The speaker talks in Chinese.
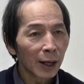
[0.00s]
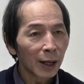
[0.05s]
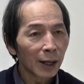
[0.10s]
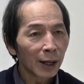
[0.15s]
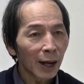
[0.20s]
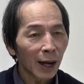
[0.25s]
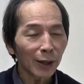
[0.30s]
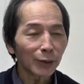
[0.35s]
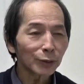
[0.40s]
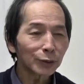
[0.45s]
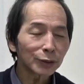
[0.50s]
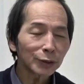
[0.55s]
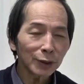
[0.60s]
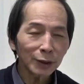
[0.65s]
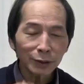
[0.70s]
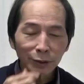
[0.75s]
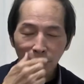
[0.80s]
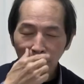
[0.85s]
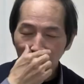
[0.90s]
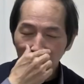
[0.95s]
还有就
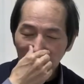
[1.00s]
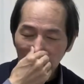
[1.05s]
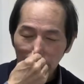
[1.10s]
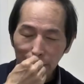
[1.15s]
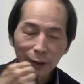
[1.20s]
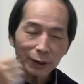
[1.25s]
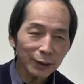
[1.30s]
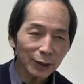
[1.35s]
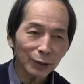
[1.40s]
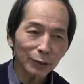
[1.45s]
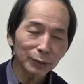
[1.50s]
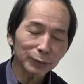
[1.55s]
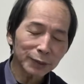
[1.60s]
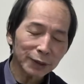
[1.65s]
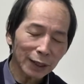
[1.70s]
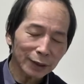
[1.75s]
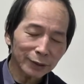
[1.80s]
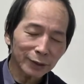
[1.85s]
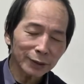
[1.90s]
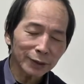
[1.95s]
是那天我们
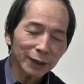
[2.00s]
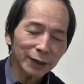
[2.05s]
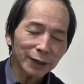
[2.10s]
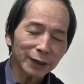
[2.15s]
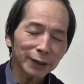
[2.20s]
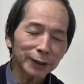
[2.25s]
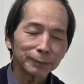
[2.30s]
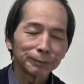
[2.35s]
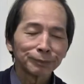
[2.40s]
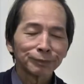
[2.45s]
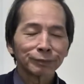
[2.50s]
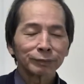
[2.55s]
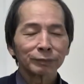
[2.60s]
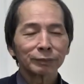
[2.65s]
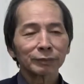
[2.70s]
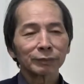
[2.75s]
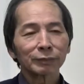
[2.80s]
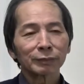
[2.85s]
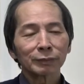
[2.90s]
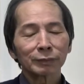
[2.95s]
讲到那个
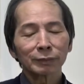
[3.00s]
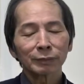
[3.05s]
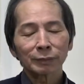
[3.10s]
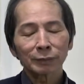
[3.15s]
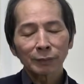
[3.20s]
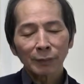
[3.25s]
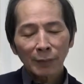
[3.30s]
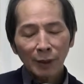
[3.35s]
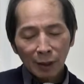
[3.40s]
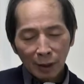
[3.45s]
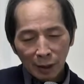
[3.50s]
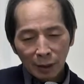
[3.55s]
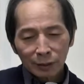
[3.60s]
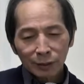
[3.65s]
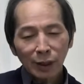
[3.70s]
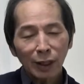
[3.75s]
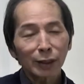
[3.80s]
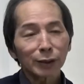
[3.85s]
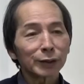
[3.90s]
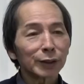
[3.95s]

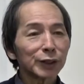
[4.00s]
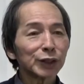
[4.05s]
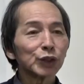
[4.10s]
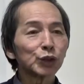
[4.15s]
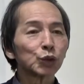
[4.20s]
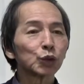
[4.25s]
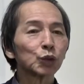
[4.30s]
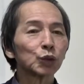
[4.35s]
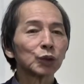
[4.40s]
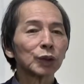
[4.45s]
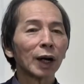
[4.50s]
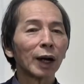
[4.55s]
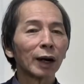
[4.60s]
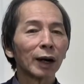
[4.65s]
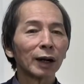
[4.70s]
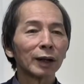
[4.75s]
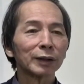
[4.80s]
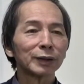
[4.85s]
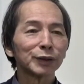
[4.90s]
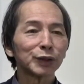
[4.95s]
讲到那个艺术啊，
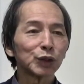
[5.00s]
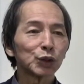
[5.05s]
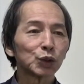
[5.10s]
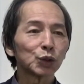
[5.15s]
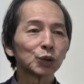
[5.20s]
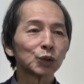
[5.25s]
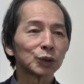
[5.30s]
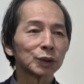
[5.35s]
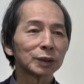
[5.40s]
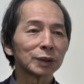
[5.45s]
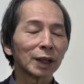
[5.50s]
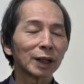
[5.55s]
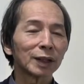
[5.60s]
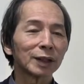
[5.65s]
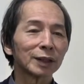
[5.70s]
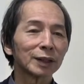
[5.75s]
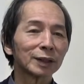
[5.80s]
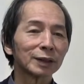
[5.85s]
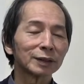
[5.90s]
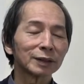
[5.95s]
艺术
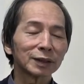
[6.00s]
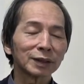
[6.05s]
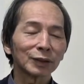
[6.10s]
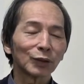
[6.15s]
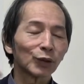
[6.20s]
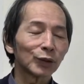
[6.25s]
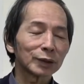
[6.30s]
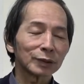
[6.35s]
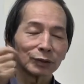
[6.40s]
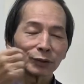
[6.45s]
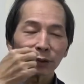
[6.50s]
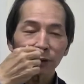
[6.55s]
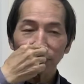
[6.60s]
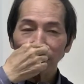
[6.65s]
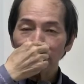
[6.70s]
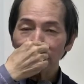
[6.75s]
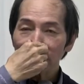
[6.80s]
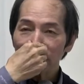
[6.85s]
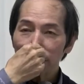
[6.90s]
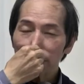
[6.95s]
我
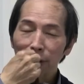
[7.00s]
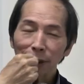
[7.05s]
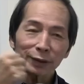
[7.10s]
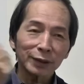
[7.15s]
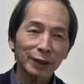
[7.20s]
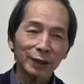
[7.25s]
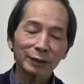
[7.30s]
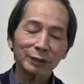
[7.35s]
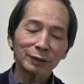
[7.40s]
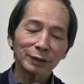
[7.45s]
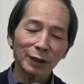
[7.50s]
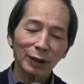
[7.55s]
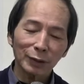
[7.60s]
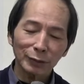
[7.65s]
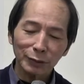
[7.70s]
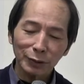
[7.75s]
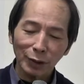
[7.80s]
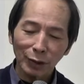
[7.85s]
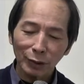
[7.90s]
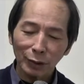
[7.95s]
讲这前天
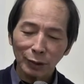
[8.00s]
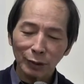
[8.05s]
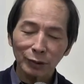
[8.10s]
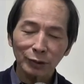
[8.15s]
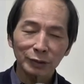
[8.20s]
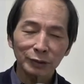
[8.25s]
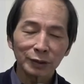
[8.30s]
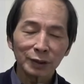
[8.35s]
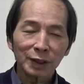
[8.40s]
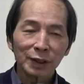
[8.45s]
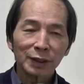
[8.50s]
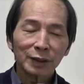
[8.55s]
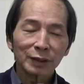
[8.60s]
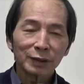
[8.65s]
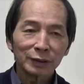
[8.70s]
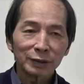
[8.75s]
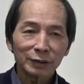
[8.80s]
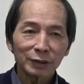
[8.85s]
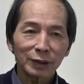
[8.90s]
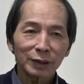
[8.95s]
到
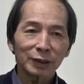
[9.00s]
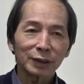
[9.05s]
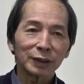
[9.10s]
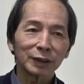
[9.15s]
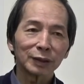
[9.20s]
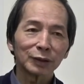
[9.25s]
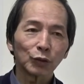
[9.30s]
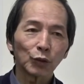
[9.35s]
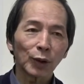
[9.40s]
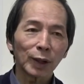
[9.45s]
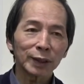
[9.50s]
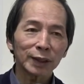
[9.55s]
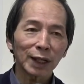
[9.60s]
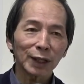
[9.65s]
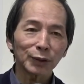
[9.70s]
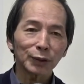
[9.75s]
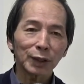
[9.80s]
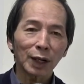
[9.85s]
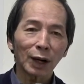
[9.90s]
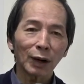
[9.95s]
这个武汉大
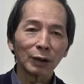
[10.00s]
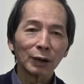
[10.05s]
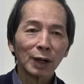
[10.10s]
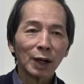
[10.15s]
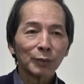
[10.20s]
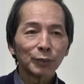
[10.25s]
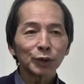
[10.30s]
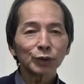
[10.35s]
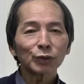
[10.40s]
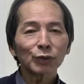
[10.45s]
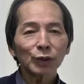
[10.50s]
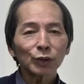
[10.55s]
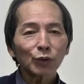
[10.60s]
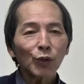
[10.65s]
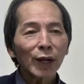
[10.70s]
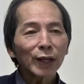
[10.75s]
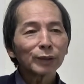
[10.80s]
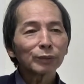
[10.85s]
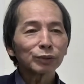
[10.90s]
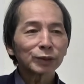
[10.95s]
学考，比如说
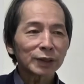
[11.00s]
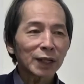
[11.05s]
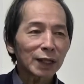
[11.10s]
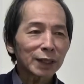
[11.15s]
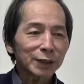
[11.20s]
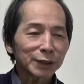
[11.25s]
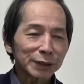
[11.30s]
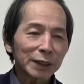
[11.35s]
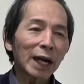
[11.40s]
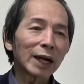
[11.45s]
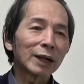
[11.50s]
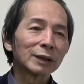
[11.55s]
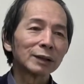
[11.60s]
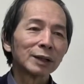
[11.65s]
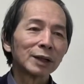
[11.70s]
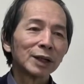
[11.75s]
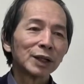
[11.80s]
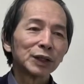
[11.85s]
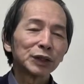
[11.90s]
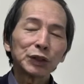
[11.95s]
观音菩萨的像，
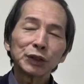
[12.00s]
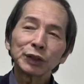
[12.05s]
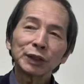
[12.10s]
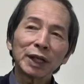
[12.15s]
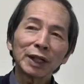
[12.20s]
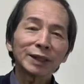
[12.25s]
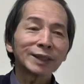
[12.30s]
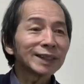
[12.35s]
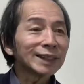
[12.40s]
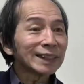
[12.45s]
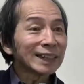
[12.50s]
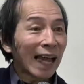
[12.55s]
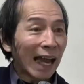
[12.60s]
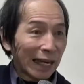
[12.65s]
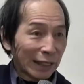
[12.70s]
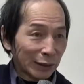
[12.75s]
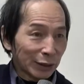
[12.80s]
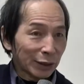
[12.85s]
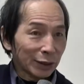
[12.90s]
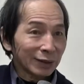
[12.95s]
以前是男
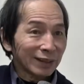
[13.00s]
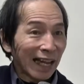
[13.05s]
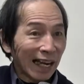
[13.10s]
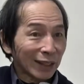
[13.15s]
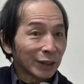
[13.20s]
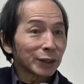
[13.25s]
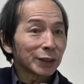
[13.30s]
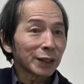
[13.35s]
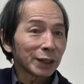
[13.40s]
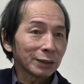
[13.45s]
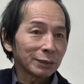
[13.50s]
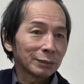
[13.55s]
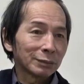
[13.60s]
人身。